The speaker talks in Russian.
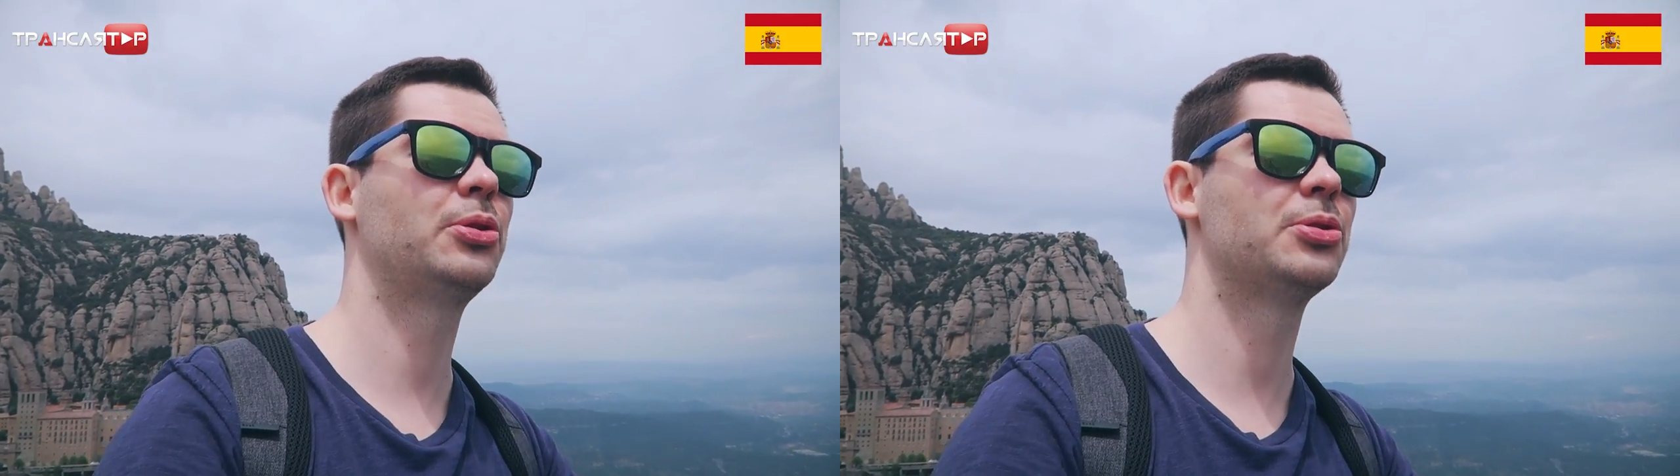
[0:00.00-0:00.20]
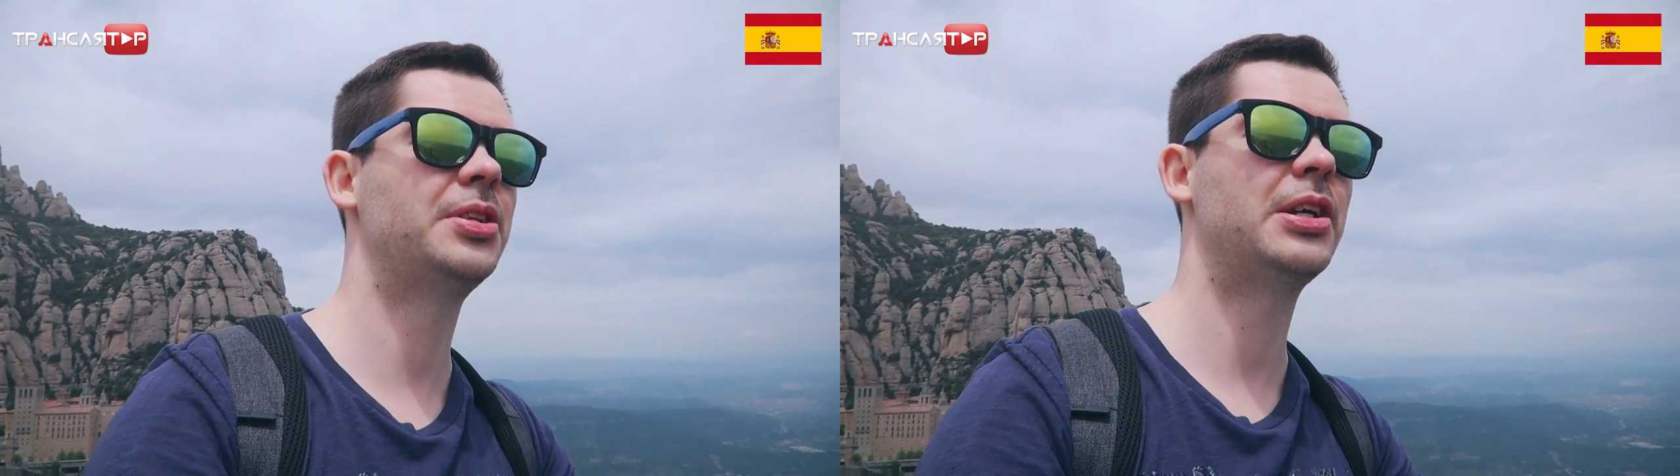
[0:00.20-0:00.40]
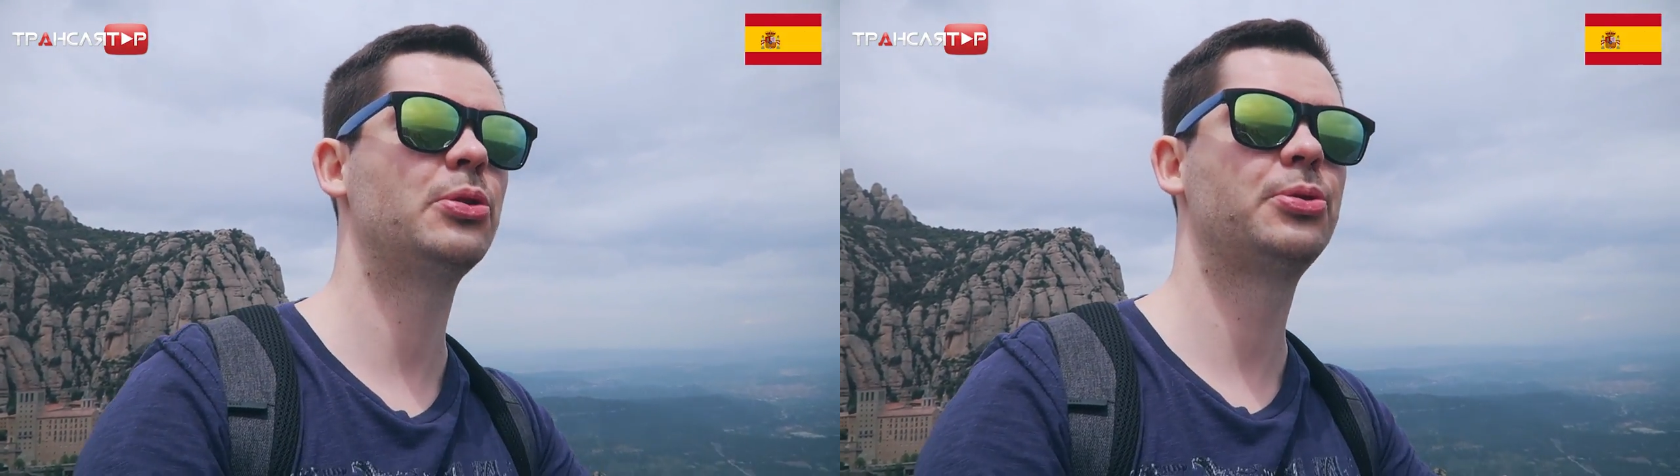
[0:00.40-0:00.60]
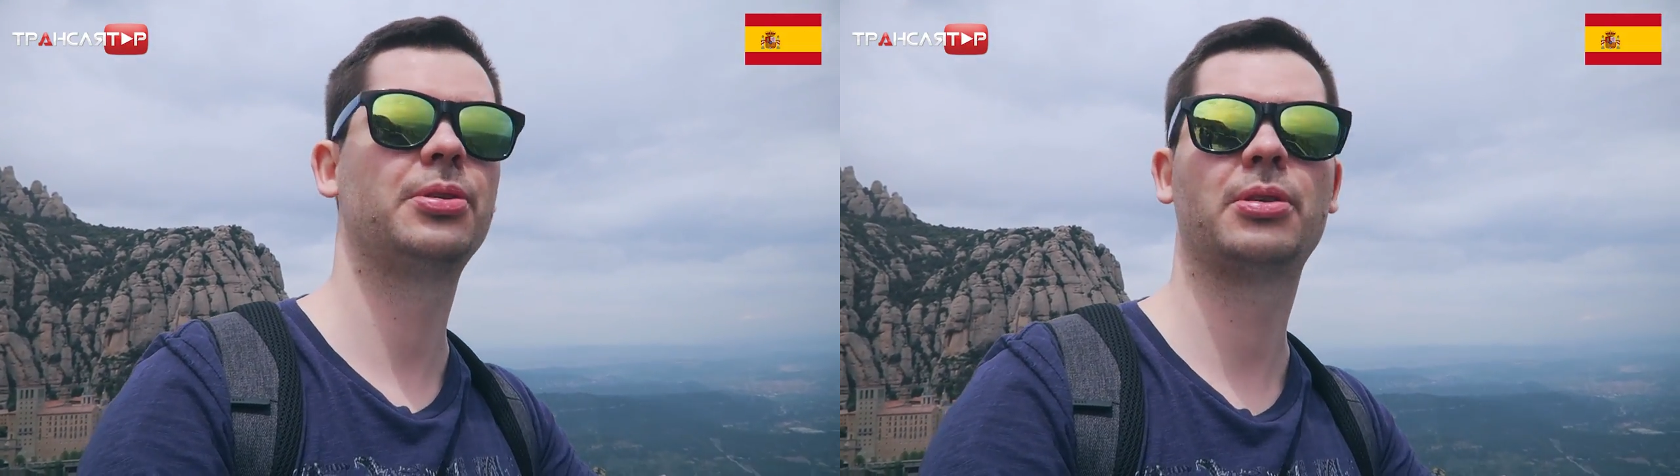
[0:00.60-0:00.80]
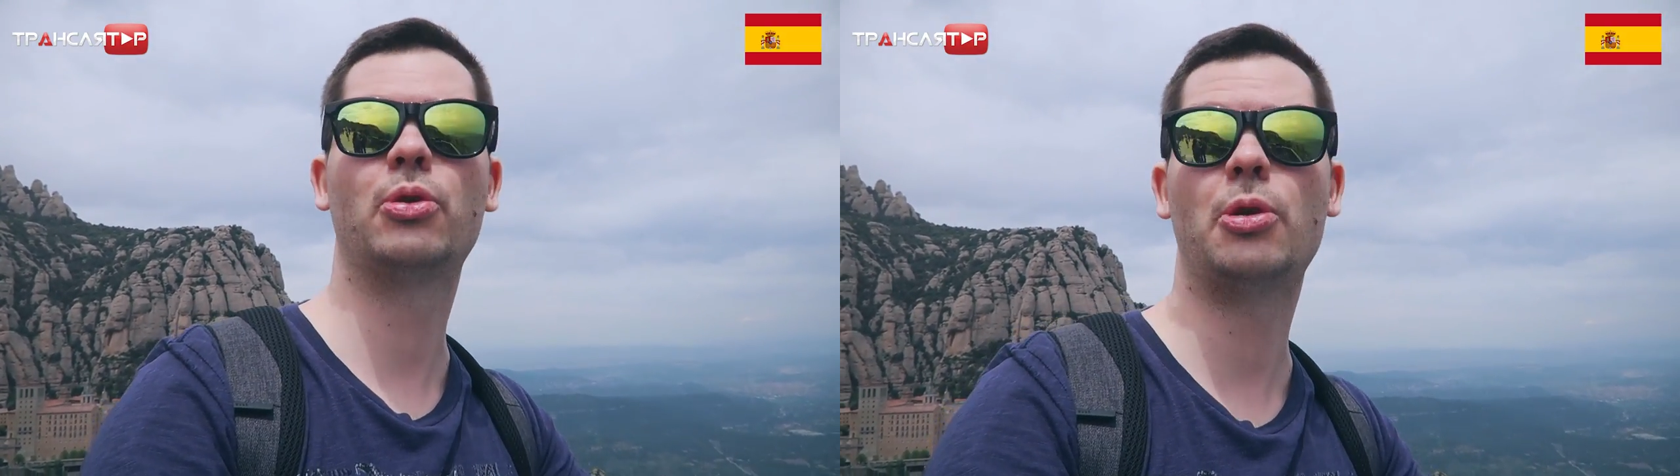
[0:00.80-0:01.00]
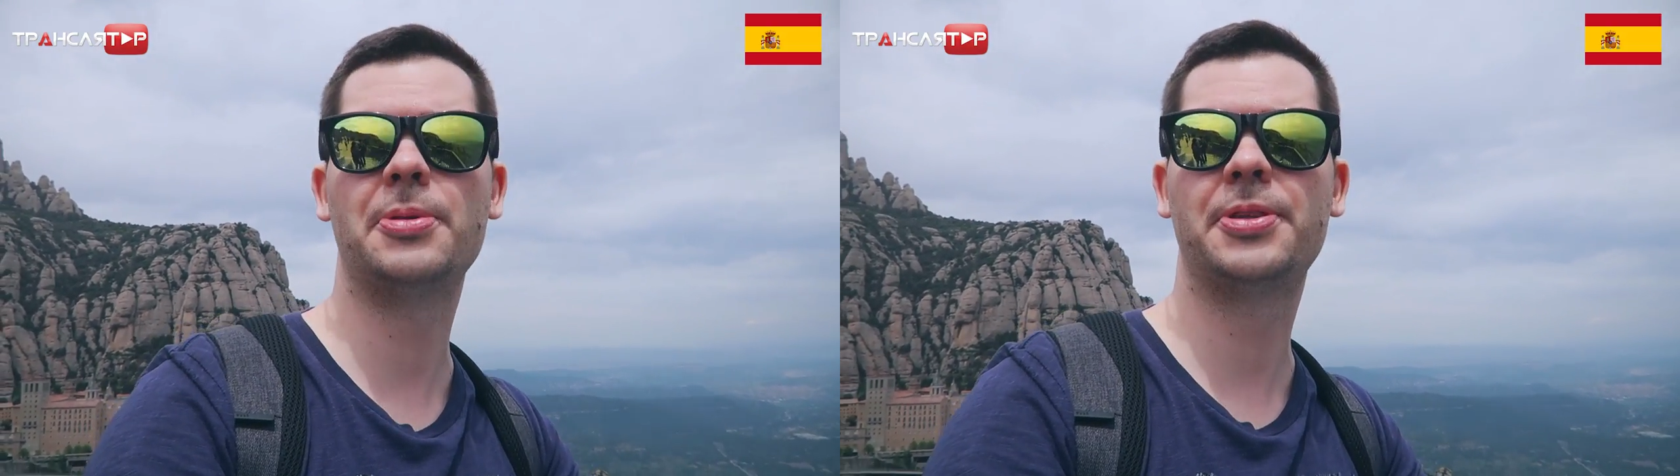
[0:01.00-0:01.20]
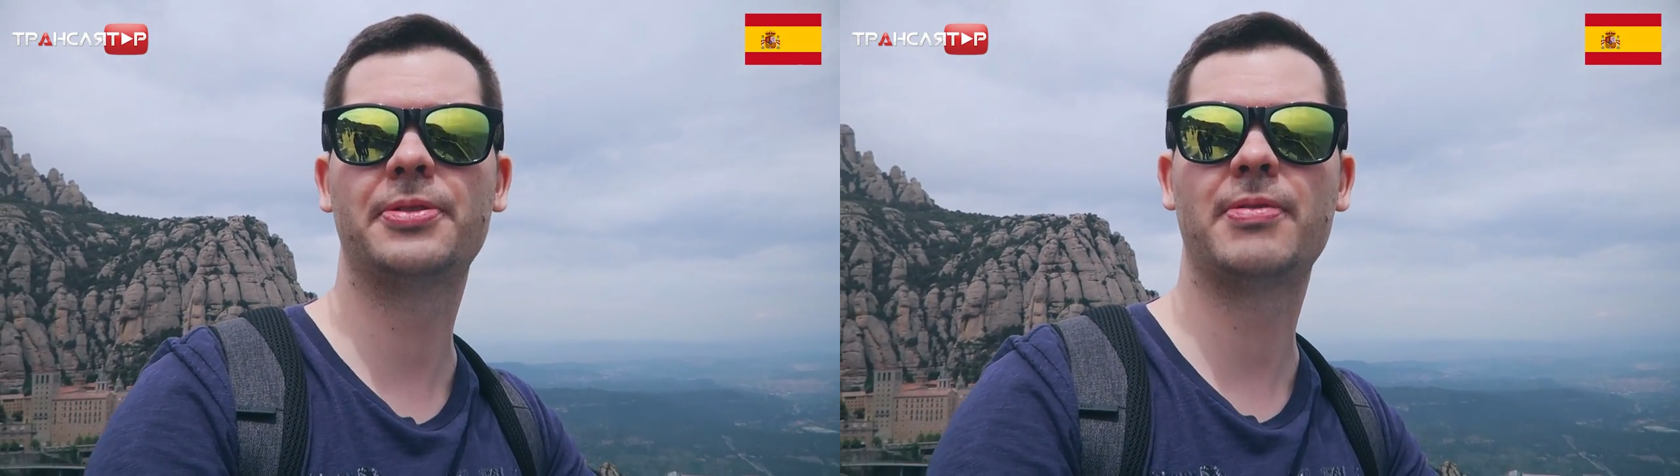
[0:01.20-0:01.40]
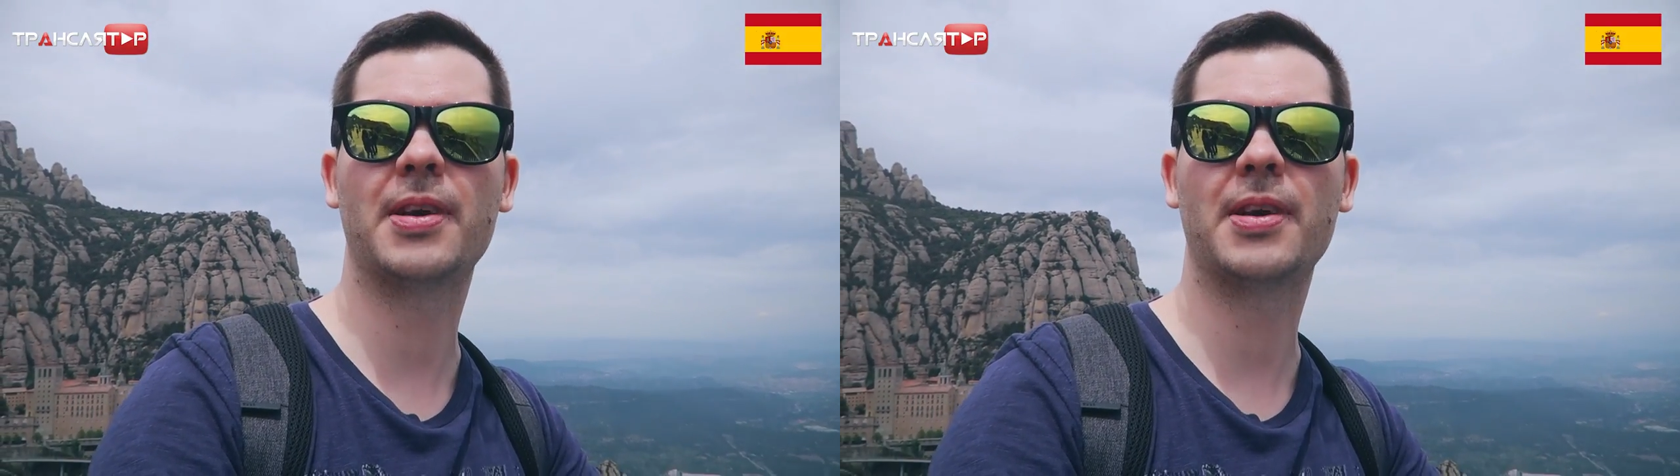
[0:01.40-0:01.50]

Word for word: кто сдают комнаты в